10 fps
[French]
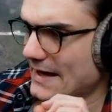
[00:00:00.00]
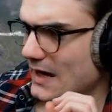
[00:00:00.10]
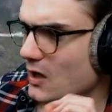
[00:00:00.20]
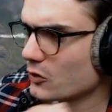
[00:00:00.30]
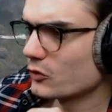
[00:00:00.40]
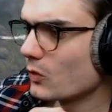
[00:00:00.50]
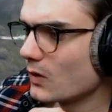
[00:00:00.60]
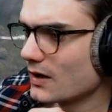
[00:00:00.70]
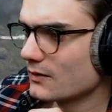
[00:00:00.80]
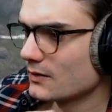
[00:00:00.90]
à un
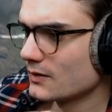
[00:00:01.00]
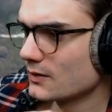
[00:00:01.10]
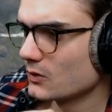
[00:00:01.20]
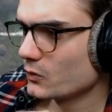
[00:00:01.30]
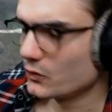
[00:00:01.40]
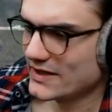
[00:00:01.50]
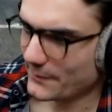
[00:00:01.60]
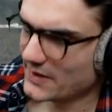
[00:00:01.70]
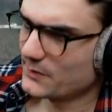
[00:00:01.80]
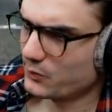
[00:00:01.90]
endroit où il n'y a
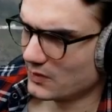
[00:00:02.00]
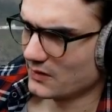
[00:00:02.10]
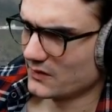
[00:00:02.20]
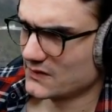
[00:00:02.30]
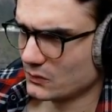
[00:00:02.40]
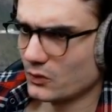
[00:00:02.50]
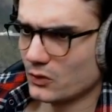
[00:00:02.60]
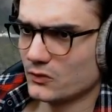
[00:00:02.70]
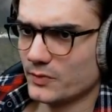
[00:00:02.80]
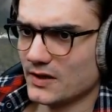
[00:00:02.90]
pas de points. Ils sont
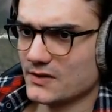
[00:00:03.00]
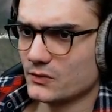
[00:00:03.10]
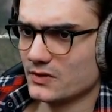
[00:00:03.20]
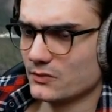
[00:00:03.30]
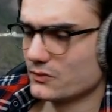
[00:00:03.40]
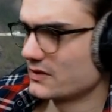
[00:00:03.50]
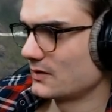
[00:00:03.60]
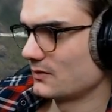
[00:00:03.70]
créés en opération, les gus.